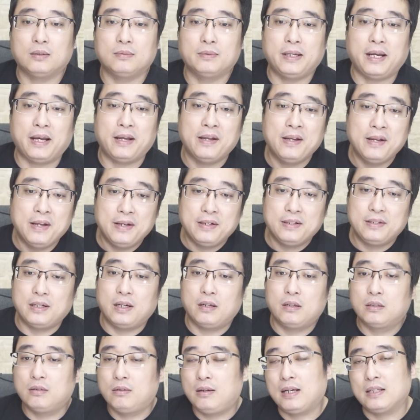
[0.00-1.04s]
对不对？然
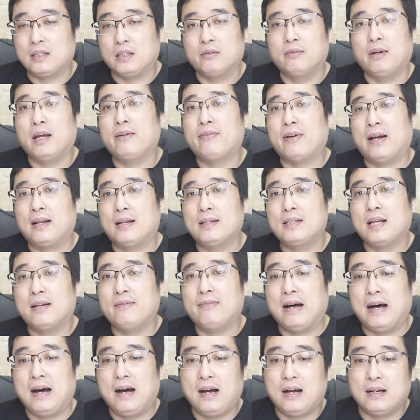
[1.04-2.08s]
后的话，你违反了宪
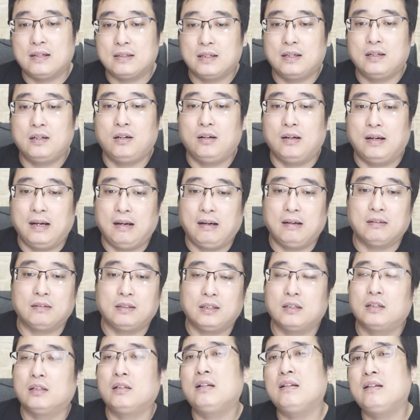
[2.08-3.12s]
法，然后啊，
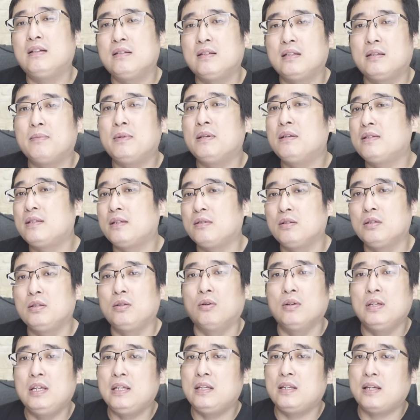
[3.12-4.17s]
这个你们
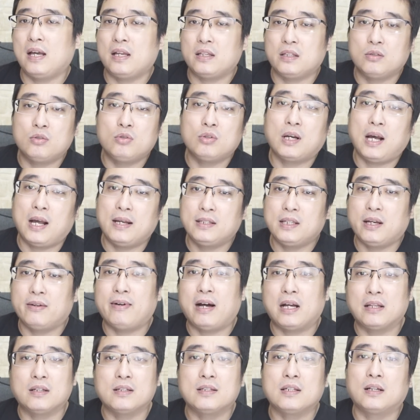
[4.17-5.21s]
有意见，你去看宪
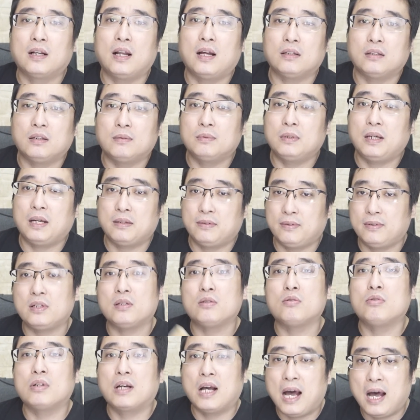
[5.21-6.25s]
法就行了，对不对？自
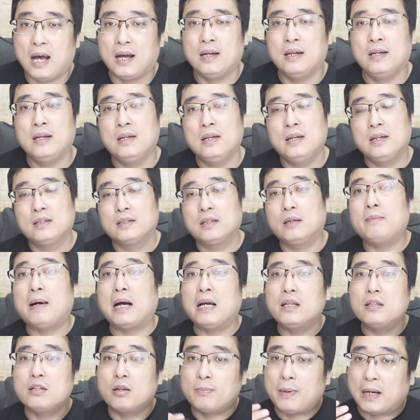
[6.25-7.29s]
己去看。然后马
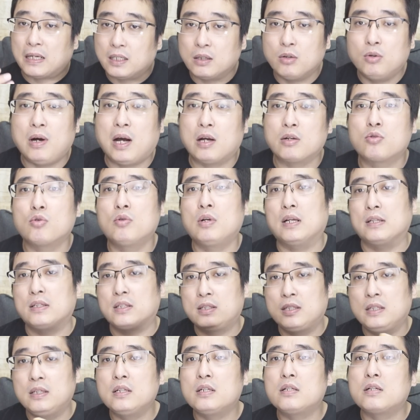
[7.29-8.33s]
英九把这个话说了，
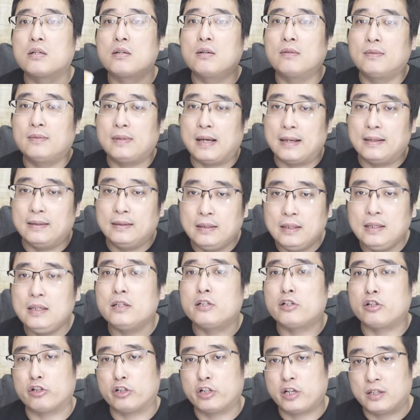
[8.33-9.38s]
其实，在历
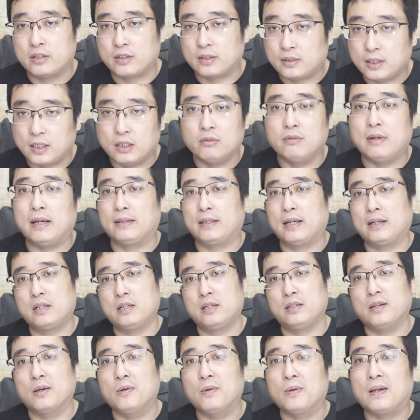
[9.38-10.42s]
史上的定位，它
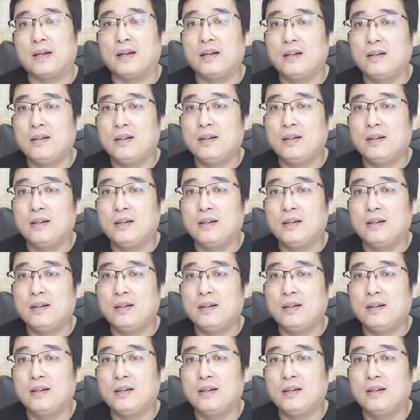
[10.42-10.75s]
是有了。